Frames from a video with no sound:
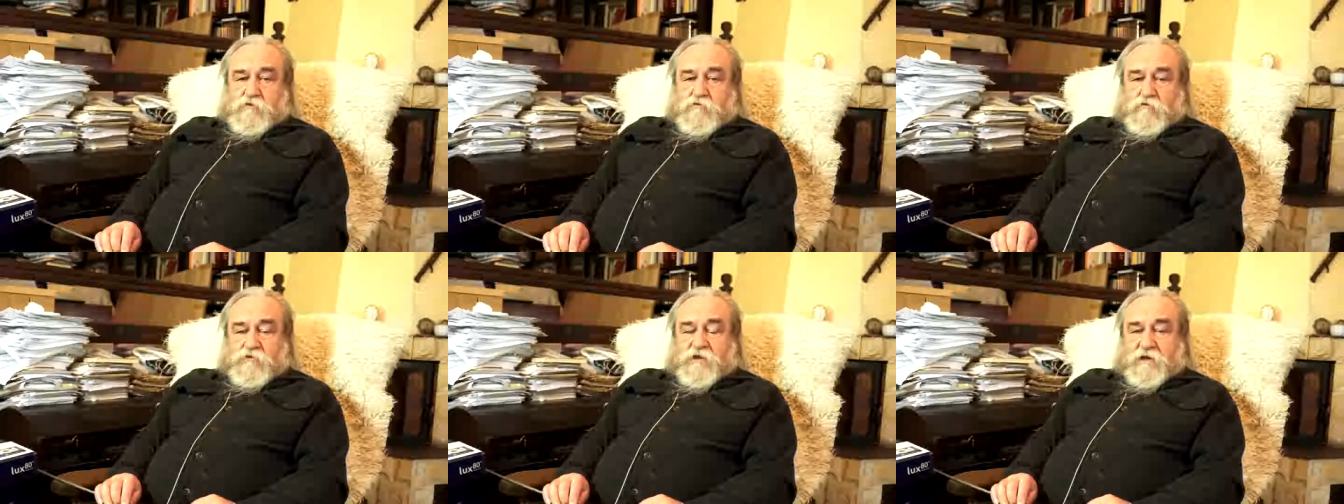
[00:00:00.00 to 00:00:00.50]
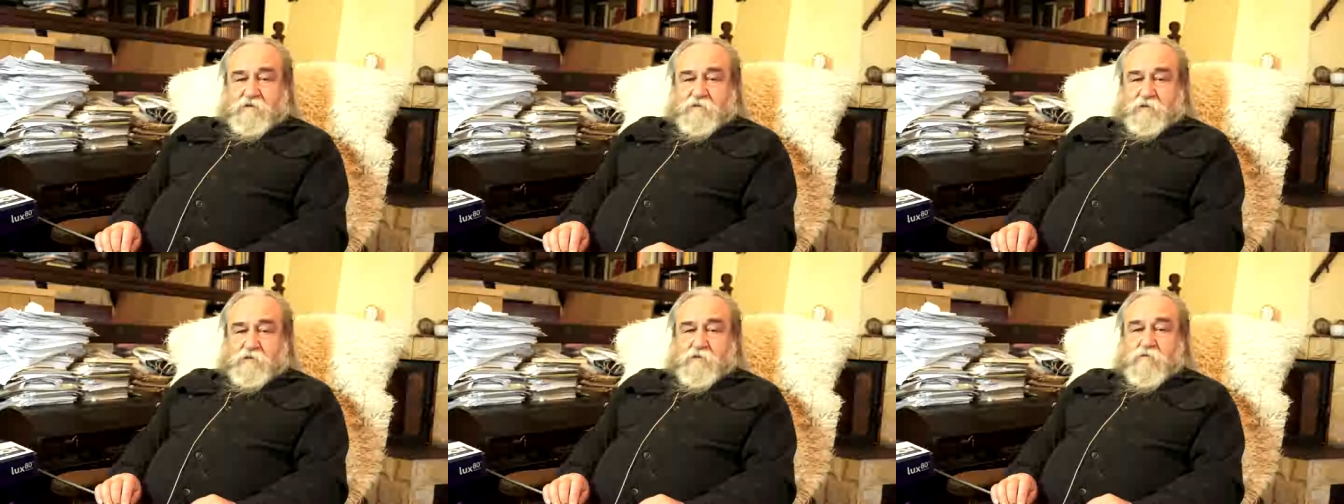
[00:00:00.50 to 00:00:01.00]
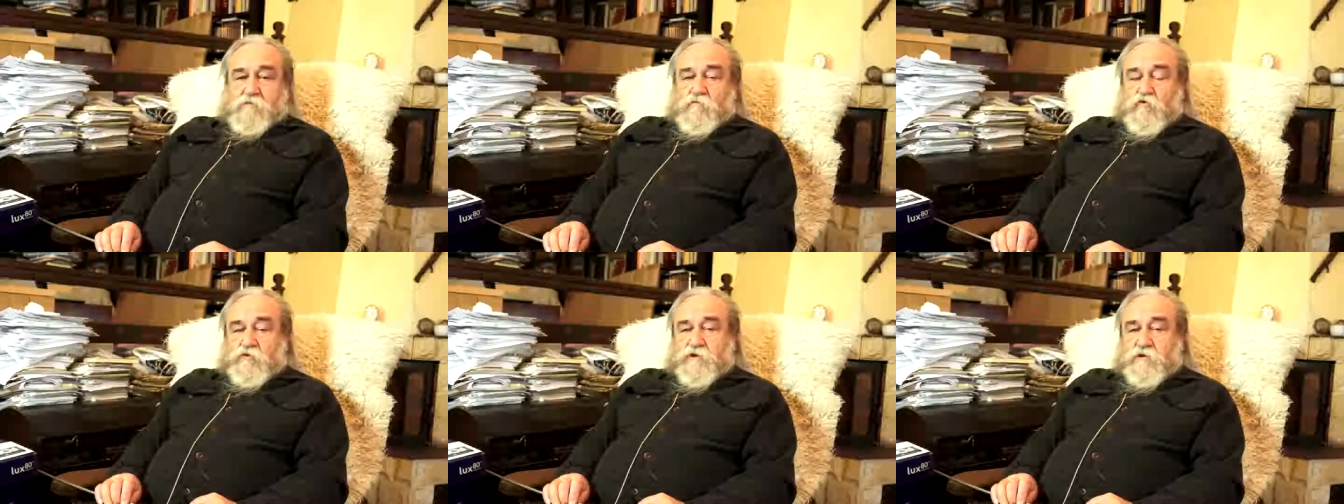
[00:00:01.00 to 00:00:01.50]
kontakty
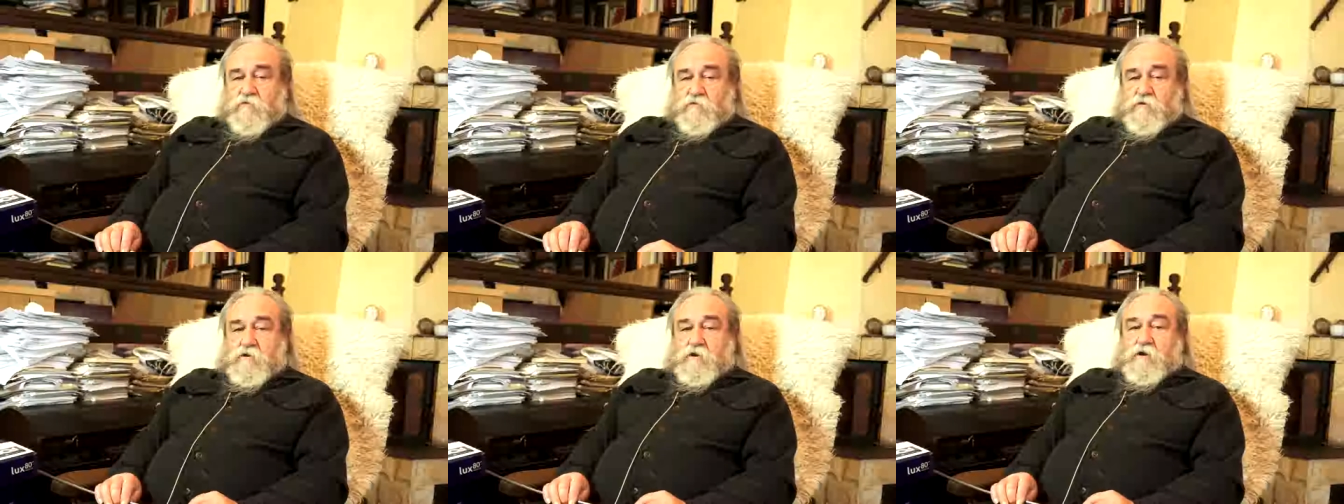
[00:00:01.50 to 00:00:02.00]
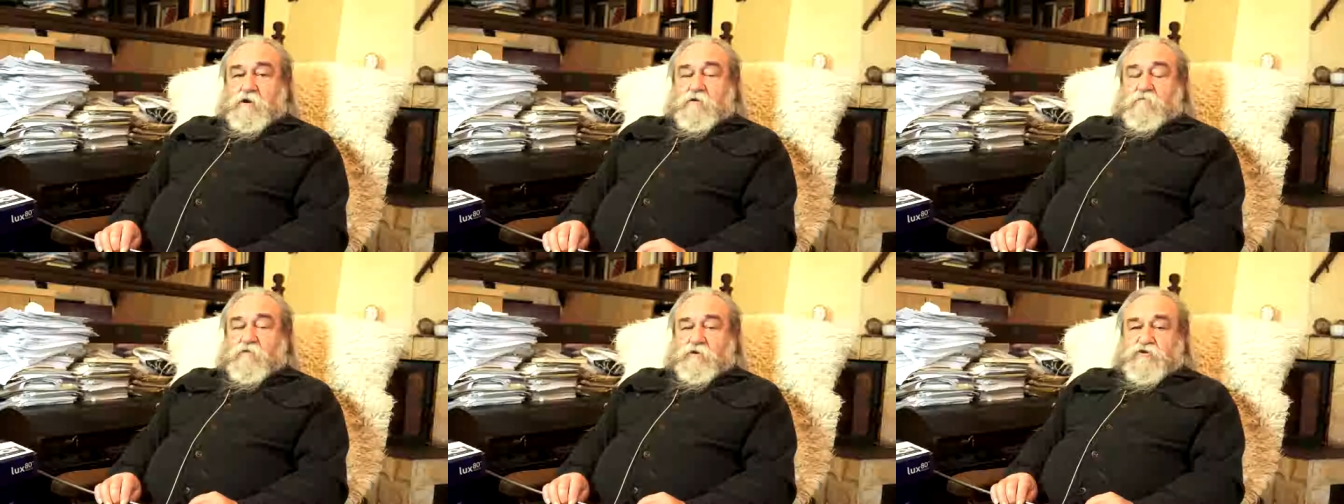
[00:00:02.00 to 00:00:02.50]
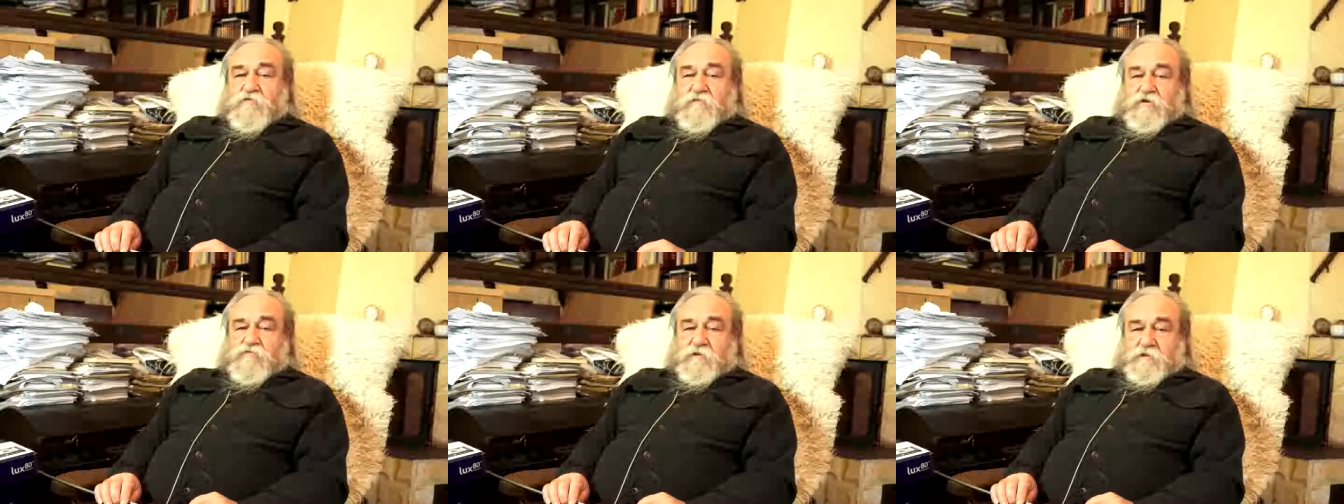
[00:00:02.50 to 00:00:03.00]
młodego
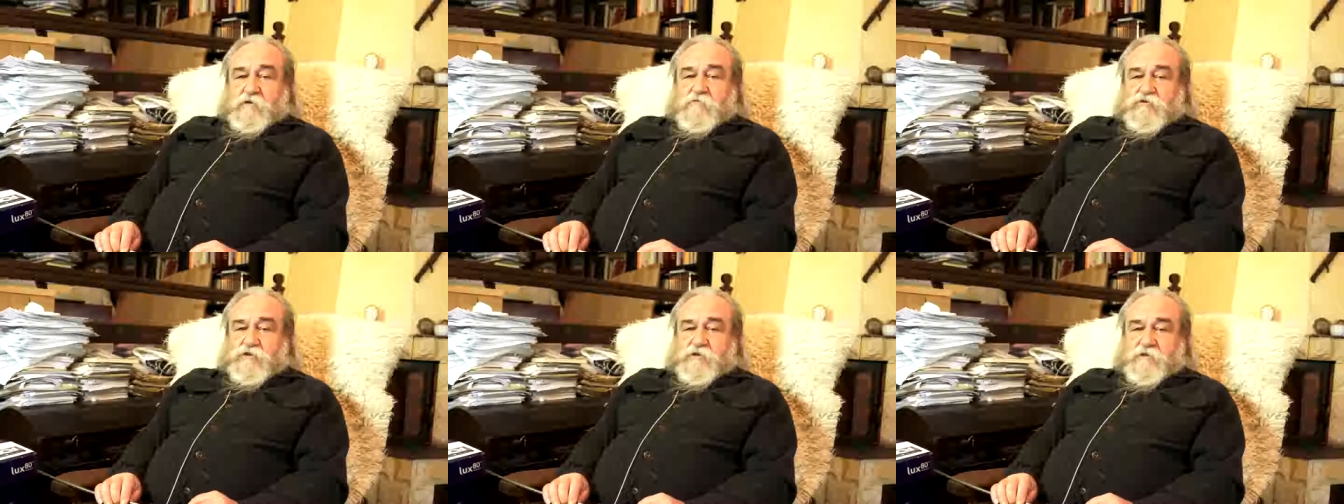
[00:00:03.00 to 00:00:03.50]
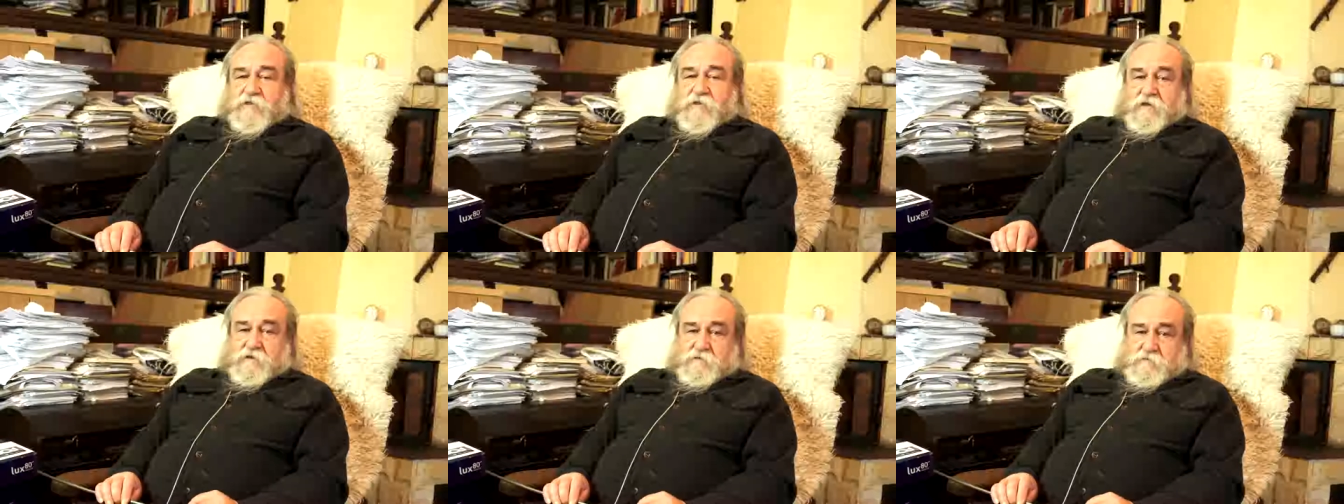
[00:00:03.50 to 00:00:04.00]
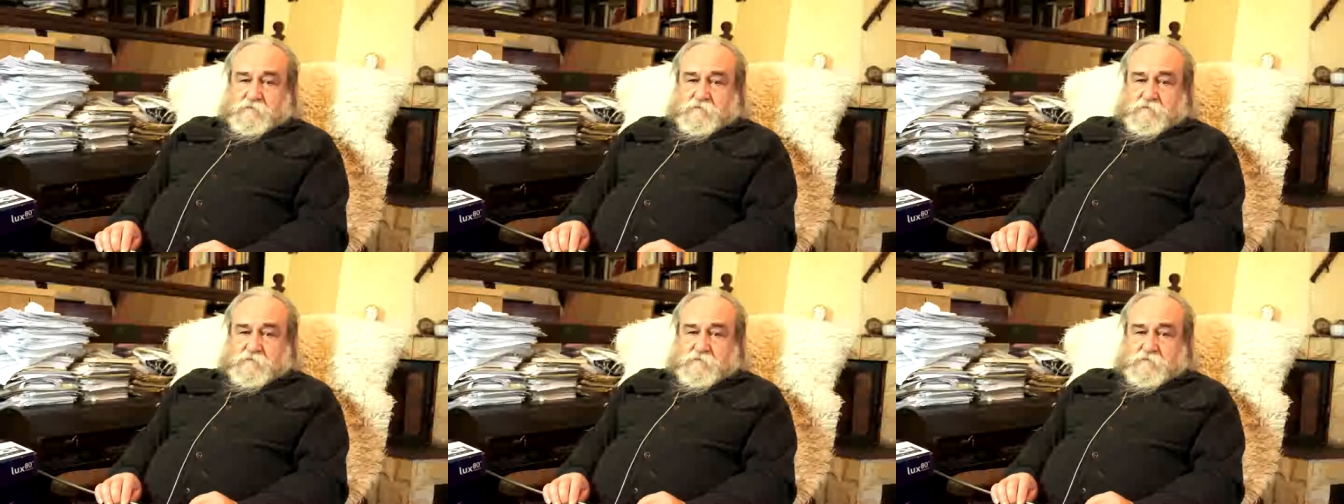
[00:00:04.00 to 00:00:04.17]
Władysława IV, czyli syna